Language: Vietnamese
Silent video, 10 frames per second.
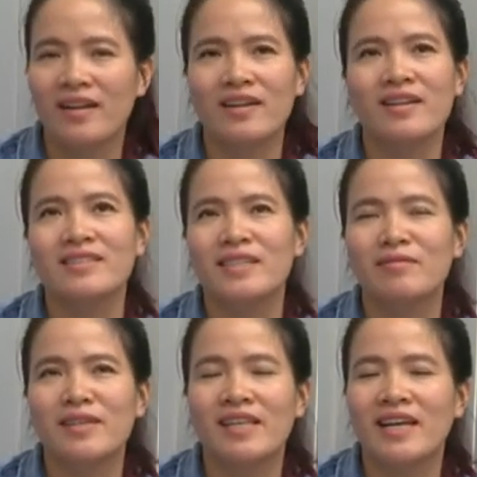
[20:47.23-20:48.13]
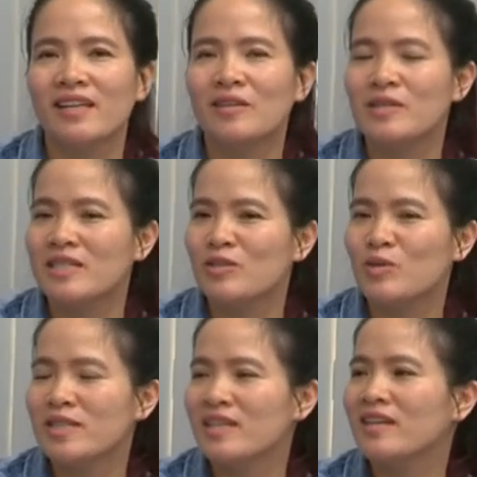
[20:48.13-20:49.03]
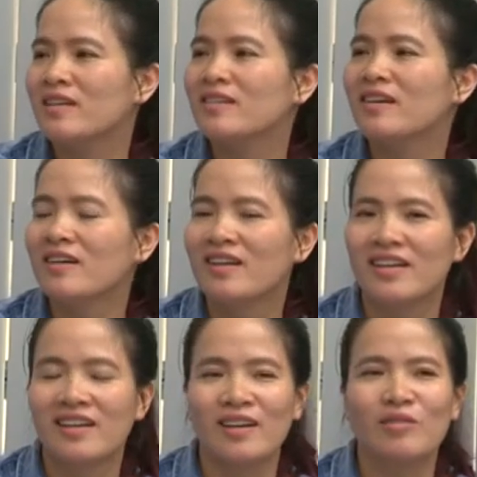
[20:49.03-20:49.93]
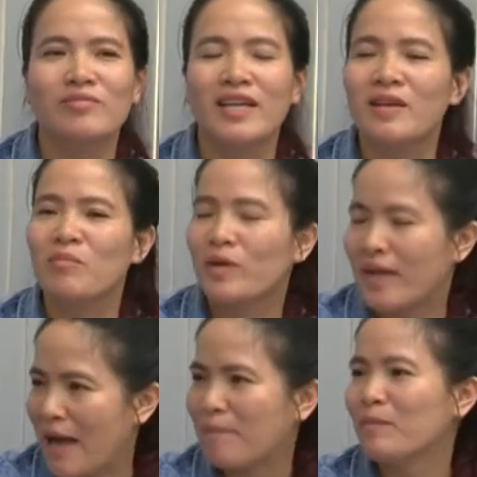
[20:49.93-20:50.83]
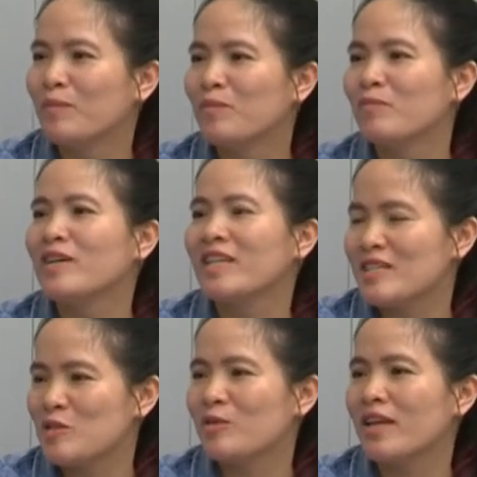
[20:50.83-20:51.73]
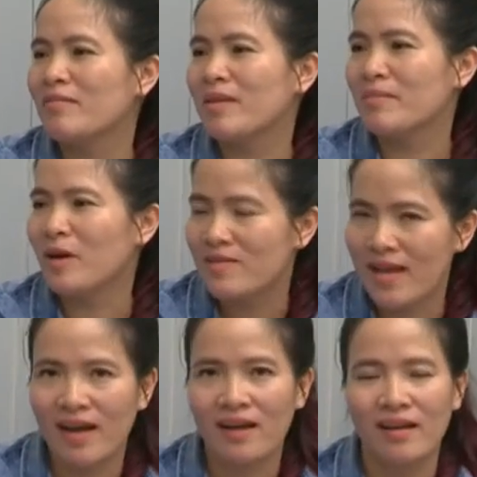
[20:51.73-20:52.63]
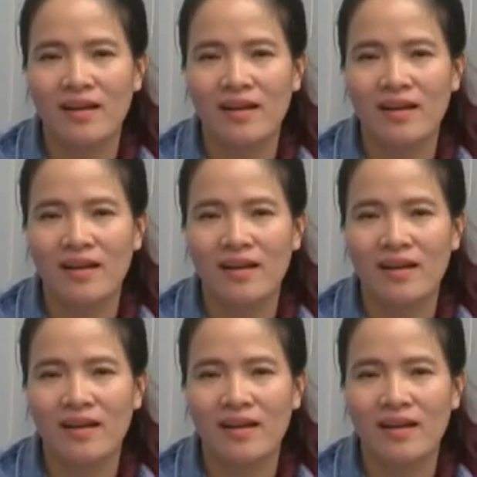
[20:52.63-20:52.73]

nên chính vì thế tôi chỉ duy trì được công ty một năm với cái số tiền mình bỏ ra